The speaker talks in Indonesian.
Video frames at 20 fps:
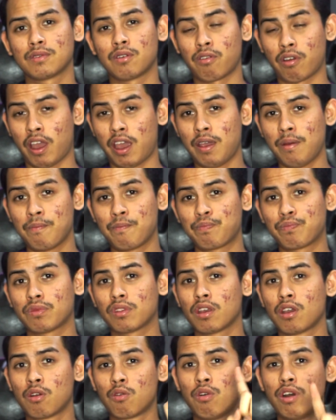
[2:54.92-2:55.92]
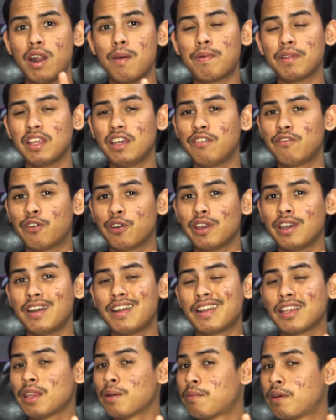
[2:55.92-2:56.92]
Oke? Okay? Gue dapat infonya
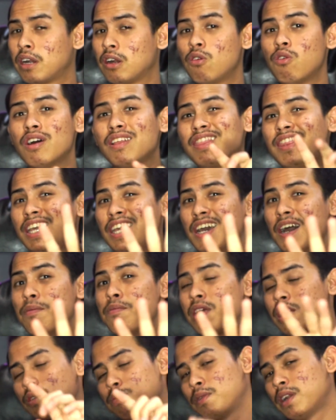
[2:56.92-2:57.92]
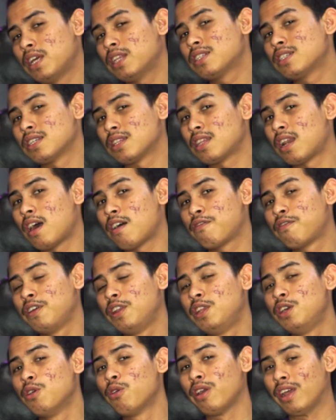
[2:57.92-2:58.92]
dari teman gue 13 menit setelah
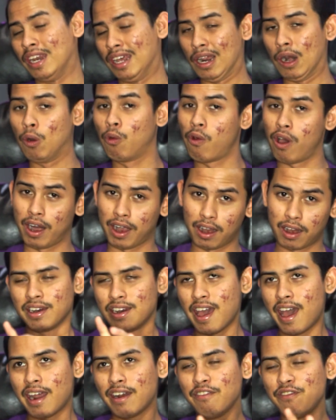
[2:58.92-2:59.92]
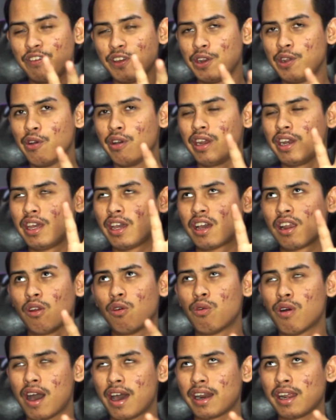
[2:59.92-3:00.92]
video ini keluar. Dan video ini
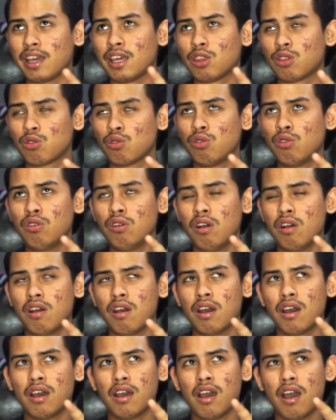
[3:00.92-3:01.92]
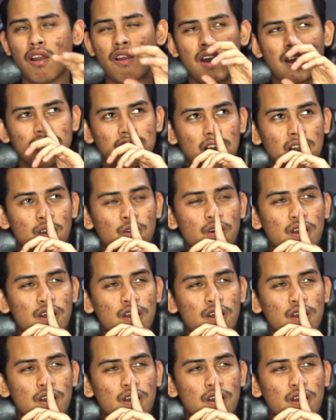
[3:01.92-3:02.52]
keluar itu, kalau nggak salah